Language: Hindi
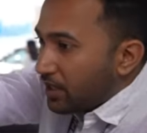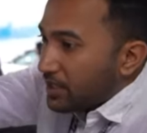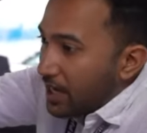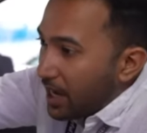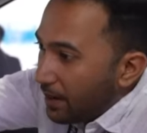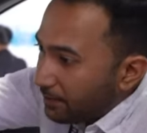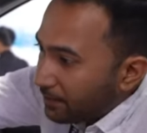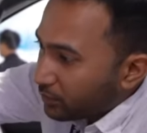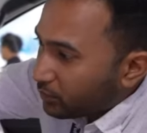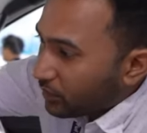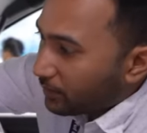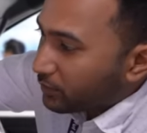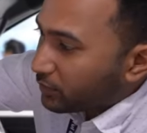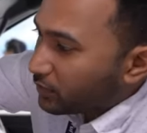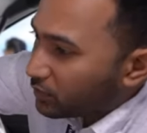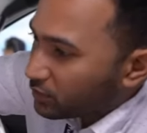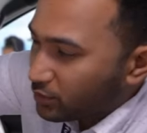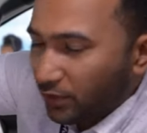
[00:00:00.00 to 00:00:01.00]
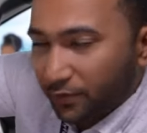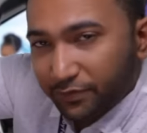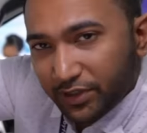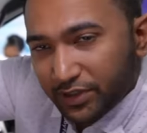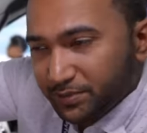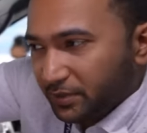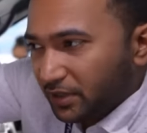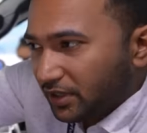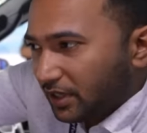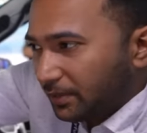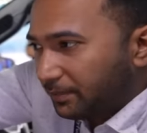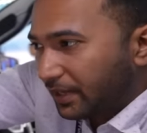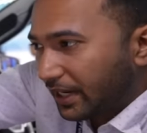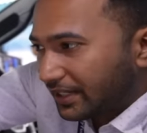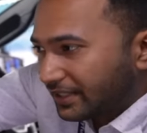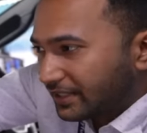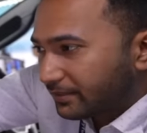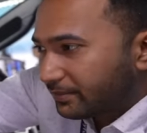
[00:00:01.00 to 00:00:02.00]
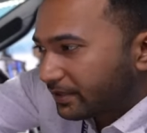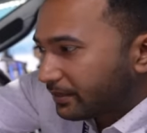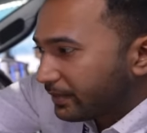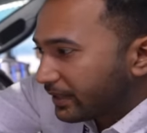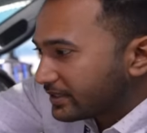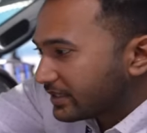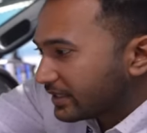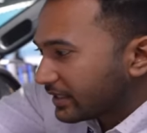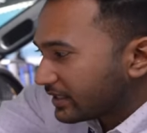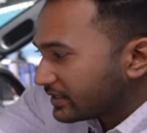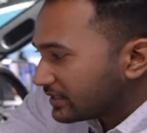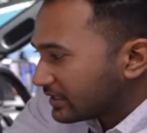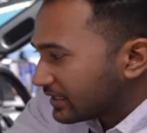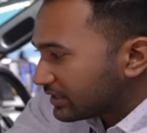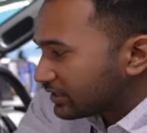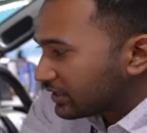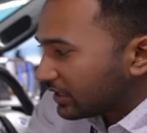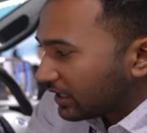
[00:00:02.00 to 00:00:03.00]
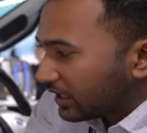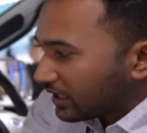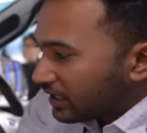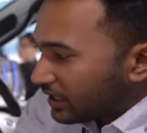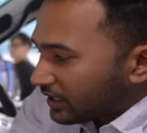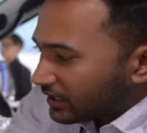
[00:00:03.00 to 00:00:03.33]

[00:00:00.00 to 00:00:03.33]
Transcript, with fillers: यहाँ पर तो आपको देखो सॉफ्ट टच मिल रहा है प्लेटिनम की बैजिंग है स्टिचिंग है